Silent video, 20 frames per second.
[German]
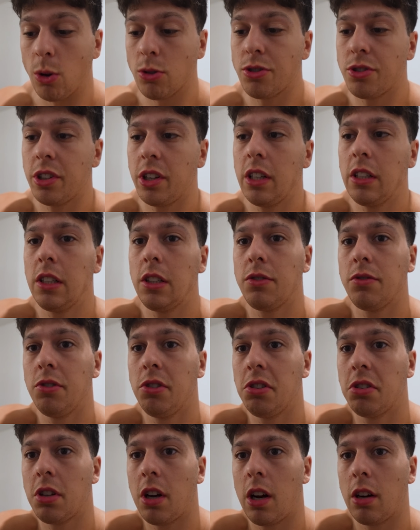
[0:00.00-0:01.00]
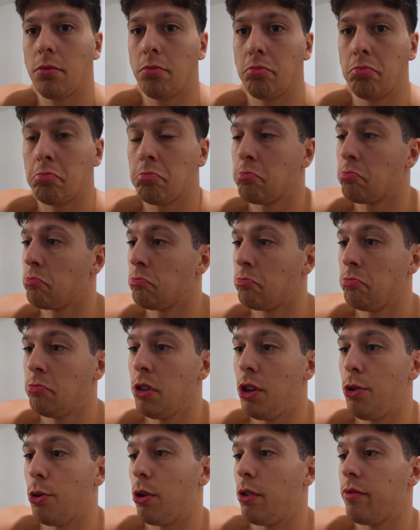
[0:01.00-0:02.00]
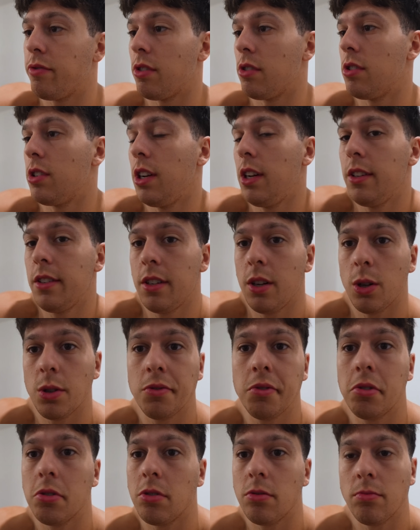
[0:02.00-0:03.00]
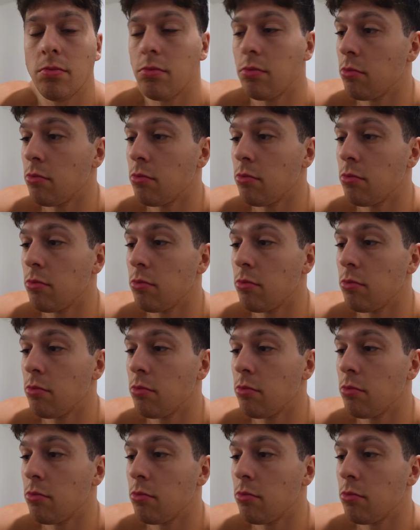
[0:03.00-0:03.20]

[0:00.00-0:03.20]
Aussehen, ich würde ich sagen, eine 9 von 10. Sieht aus wie so ein